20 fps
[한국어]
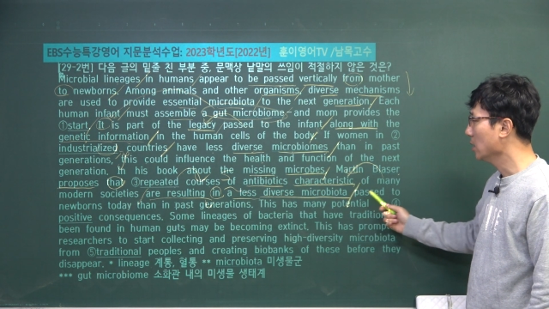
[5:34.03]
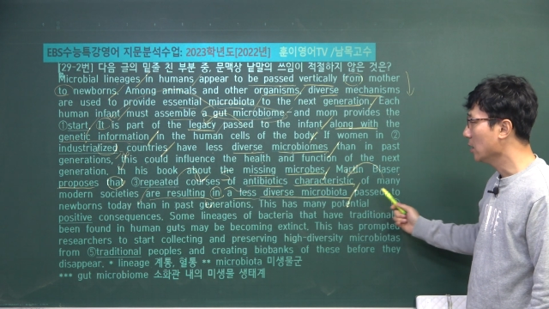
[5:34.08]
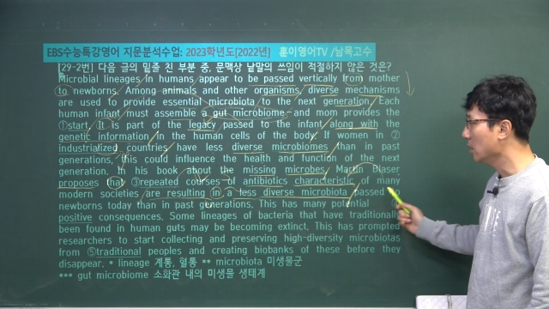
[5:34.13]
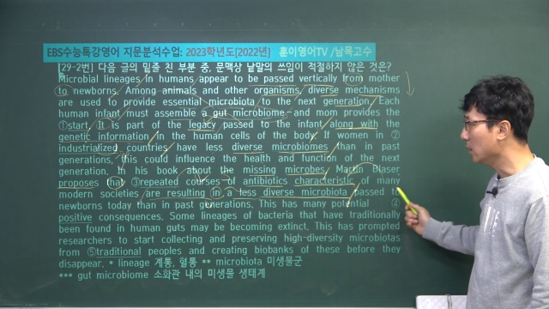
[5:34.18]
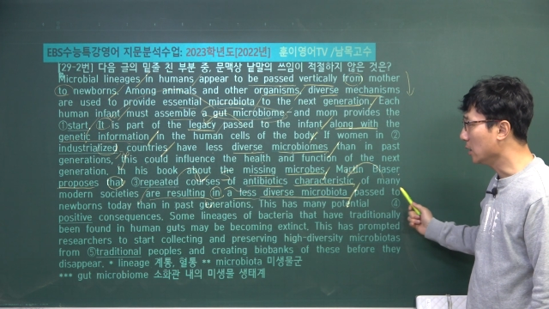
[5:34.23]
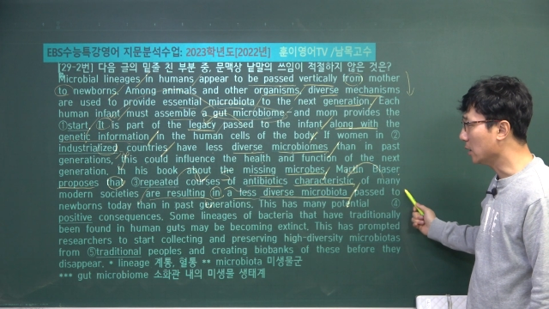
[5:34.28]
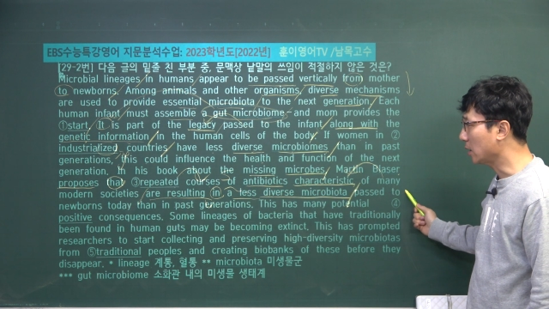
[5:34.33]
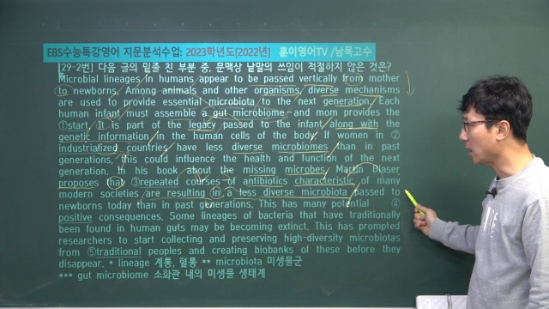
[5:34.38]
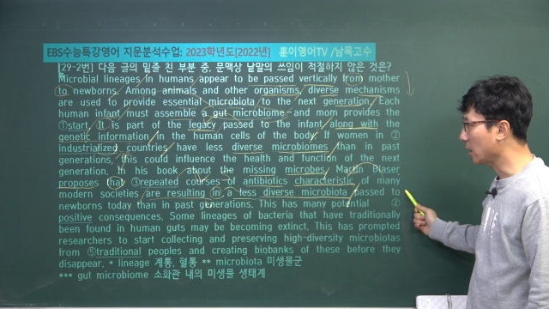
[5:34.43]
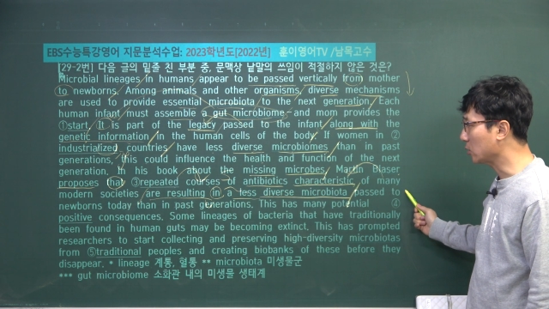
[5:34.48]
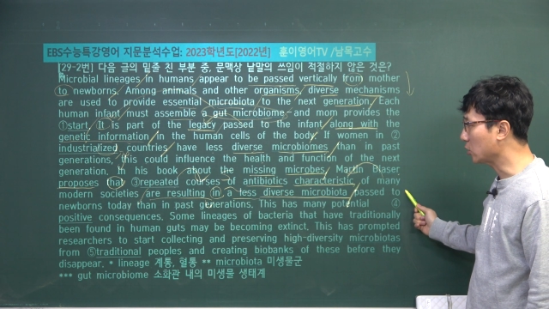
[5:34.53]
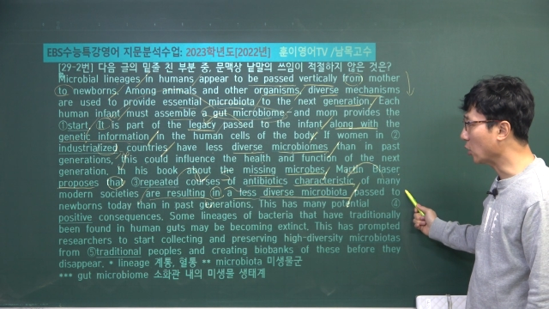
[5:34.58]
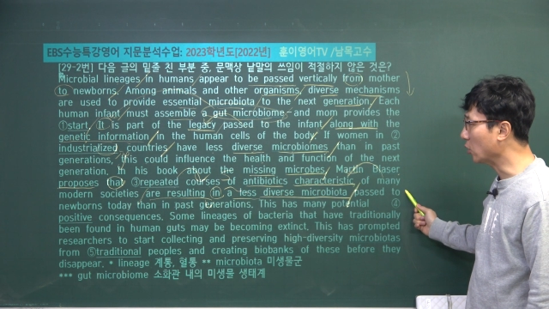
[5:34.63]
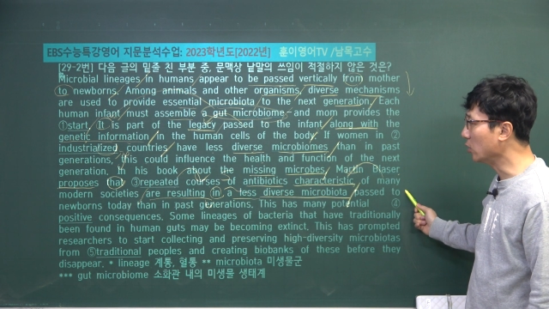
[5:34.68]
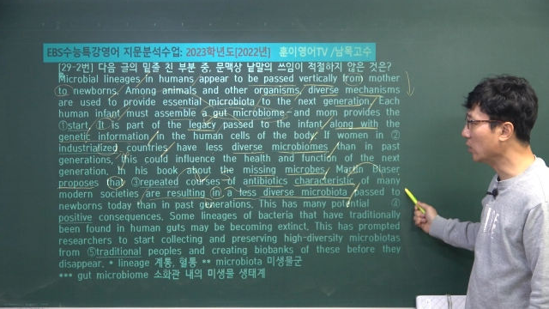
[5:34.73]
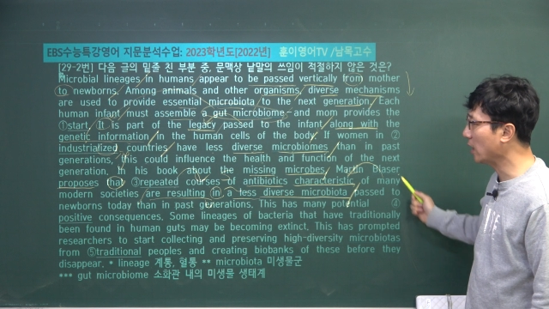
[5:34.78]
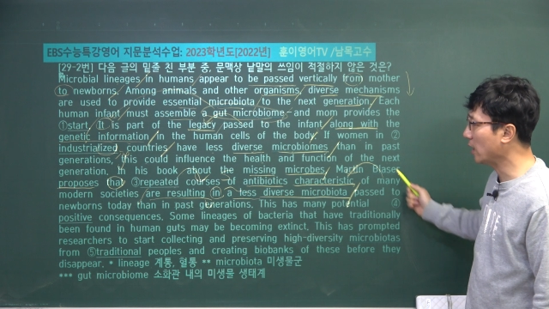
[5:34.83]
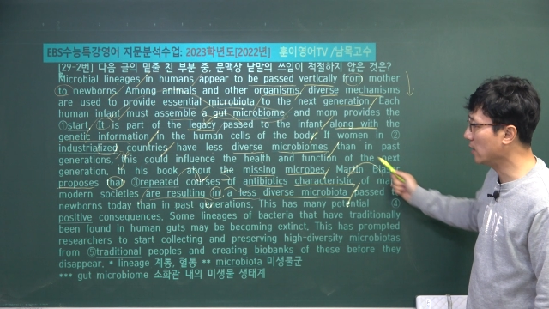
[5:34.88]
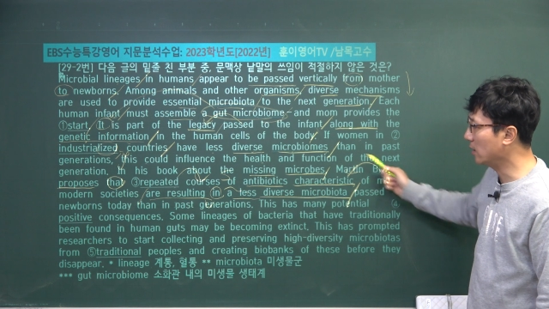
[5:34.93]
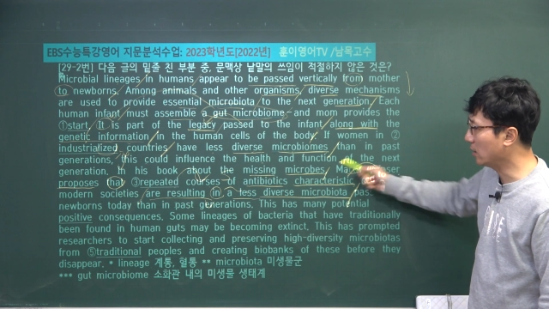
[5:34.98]
이렇게
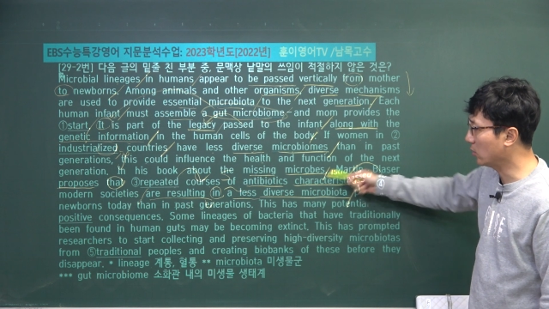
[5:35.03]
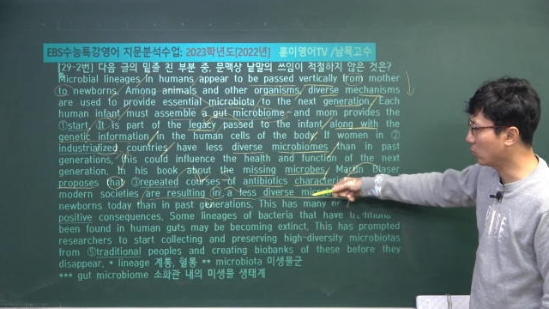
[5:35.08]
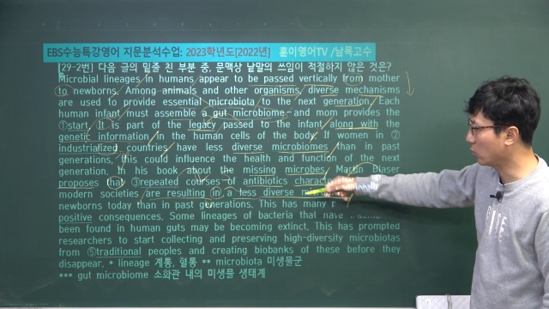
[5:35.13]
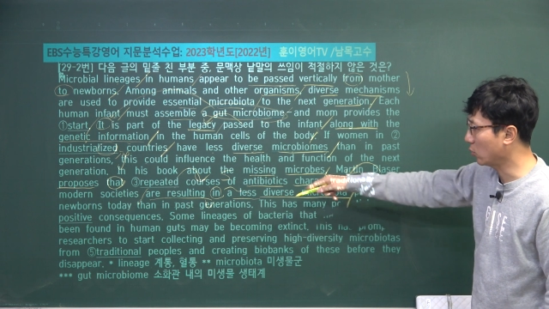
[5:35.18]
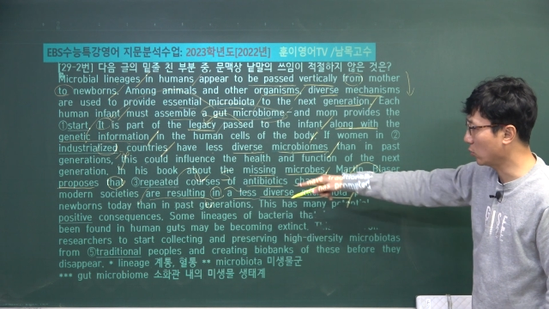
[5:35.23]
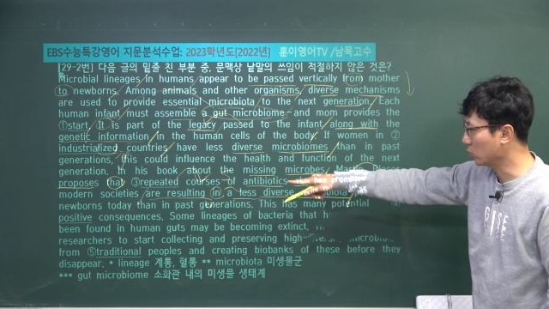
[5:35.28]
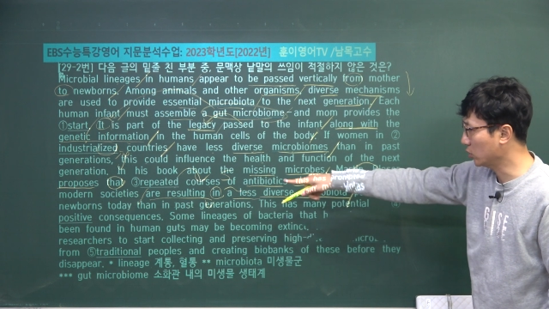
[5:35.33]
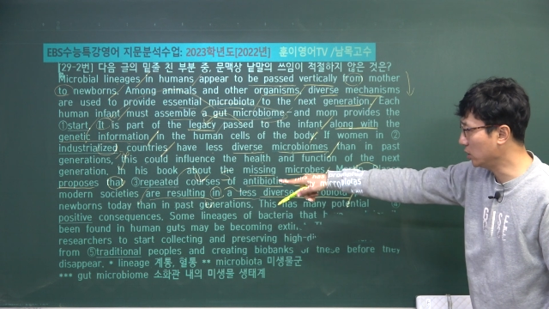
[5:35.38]
전달되도록